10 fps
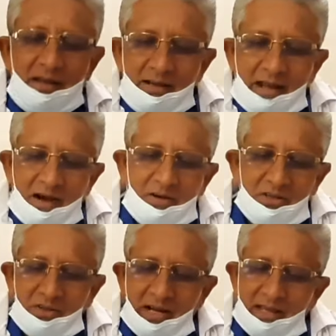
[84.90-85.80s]
এর খাওয়ানো
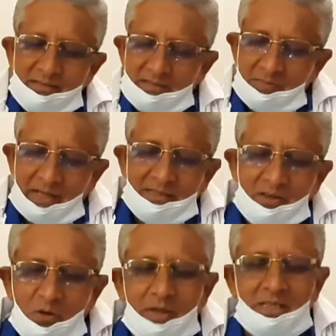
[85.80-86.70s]
ধরে আস্তে আস্তে ভাতটা
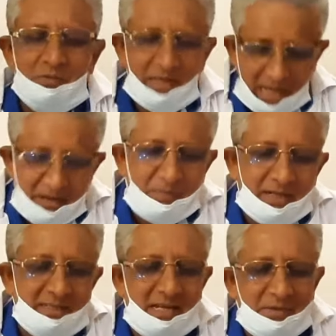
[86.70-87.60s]
কমাইতে বলি এ আমার
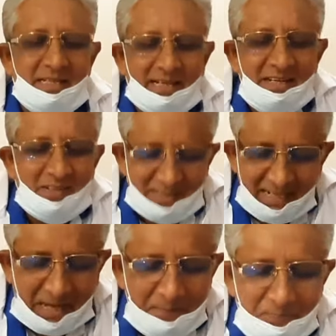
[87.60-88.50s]
কাছে আমার টেকনিক হচ্ছে
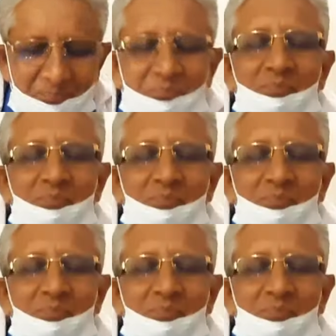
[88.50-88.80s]
এটাই